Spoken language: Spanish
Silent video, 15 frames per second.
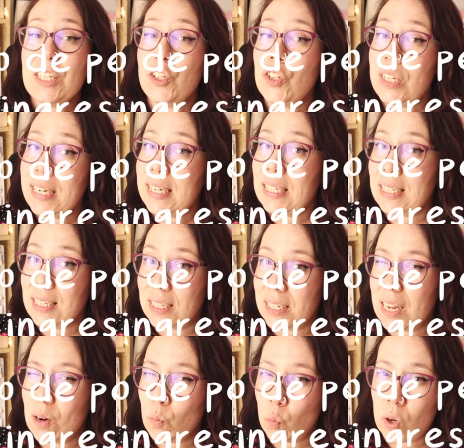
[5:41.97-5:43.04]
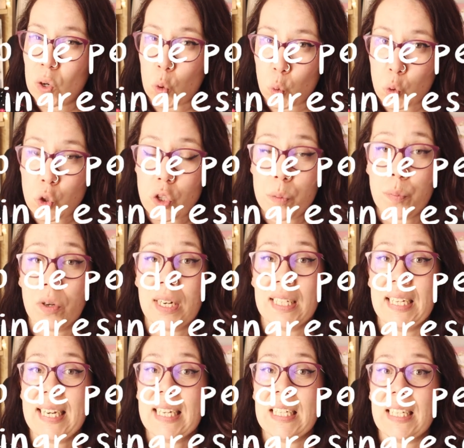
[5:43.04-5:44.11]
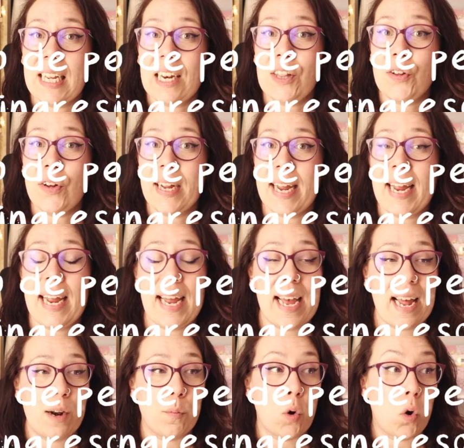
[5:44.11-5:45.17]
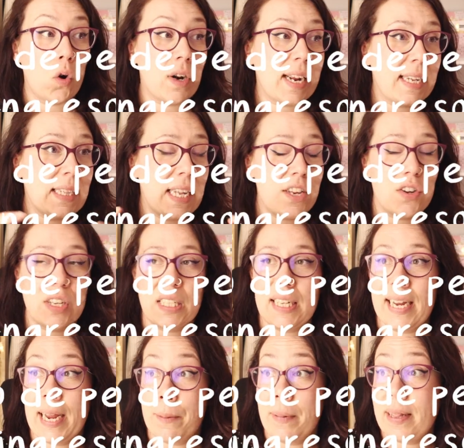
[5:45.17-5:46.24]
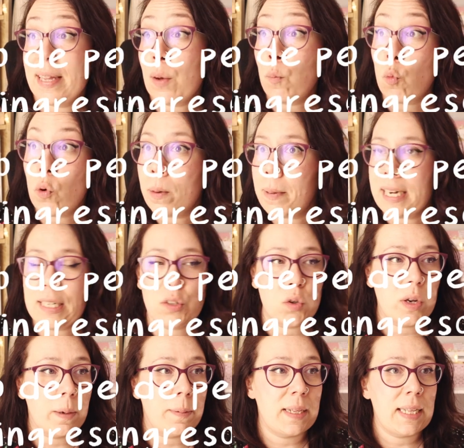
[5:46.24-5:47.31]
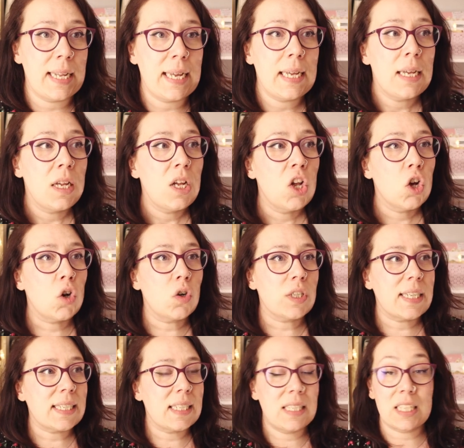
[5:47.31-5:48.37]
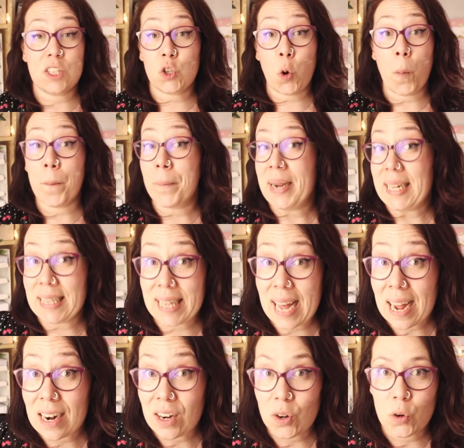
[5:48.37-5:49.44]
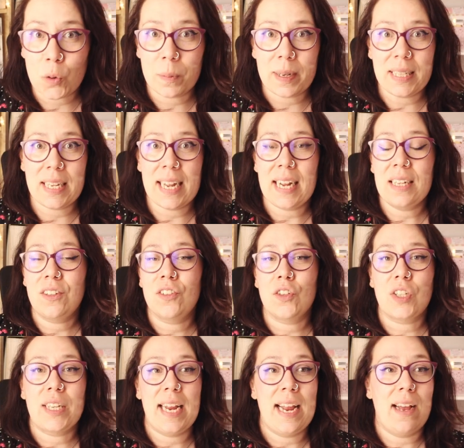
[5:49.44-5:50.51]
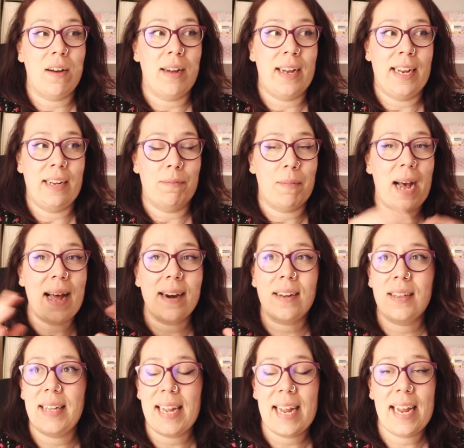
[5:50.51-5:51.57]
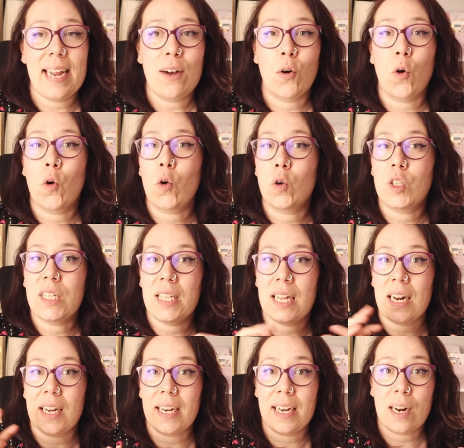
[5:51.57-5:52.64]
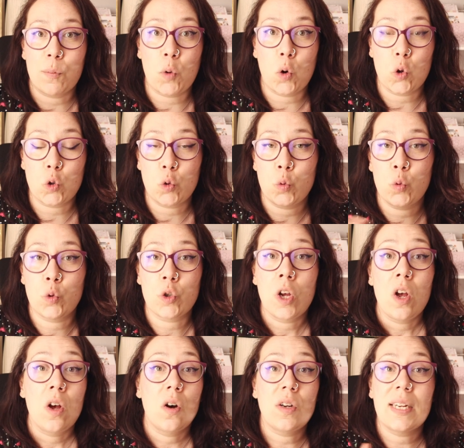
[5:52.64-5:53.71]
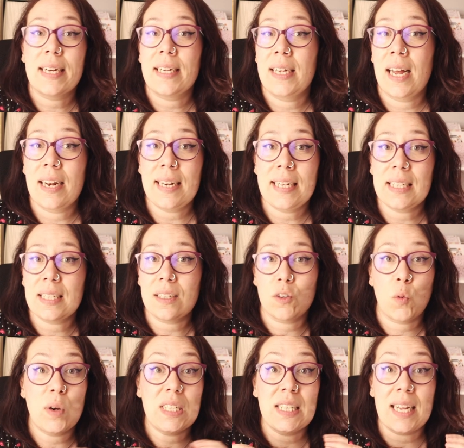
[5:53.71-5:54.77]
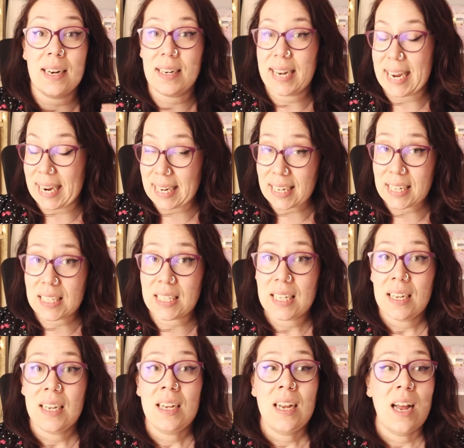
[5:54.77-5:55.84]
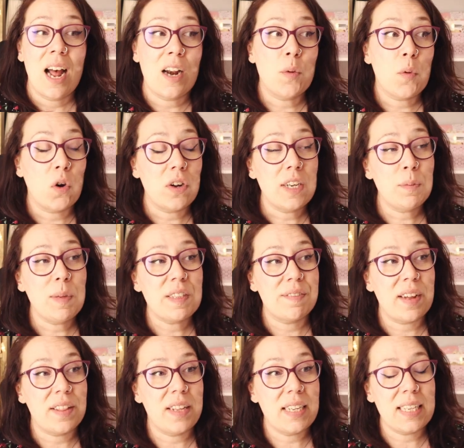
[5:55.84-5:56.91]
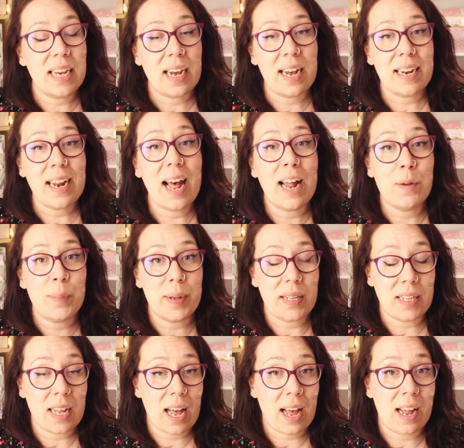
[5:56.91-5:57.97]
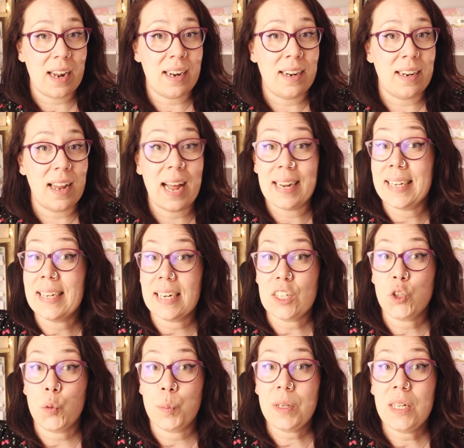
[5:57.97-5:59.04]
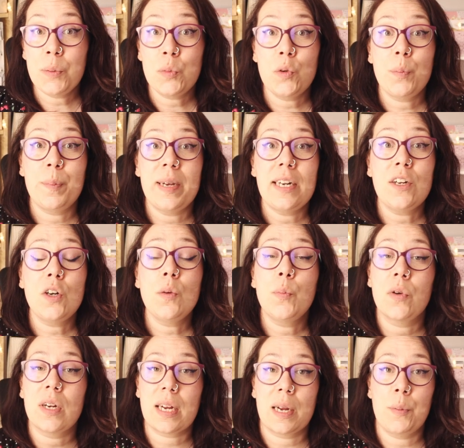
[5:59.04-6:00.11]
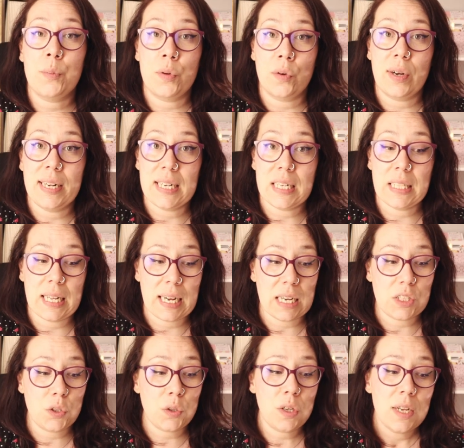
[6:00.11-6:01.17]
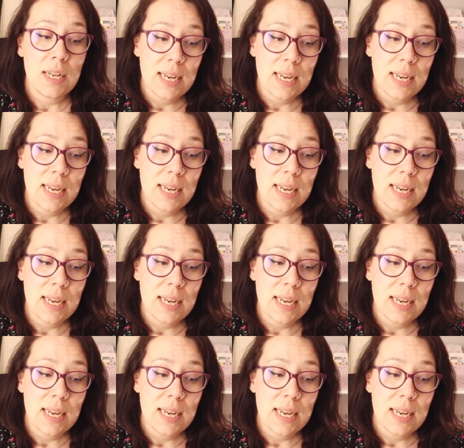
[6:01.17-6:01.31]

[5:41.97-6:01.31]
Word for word: Esto sigue sin ser muy justo, porque sí que es cierto que eh, a lo mejor gente, yo que sé, que vende muebles o que vende cosas hechas con metal o vende, no sé, eh, arte o considera que a lo mejor sus originales cuestan X, a lo mejor es más fácil llegar al, al al, ingreso mínimo, pero por ejemplo, en este caso,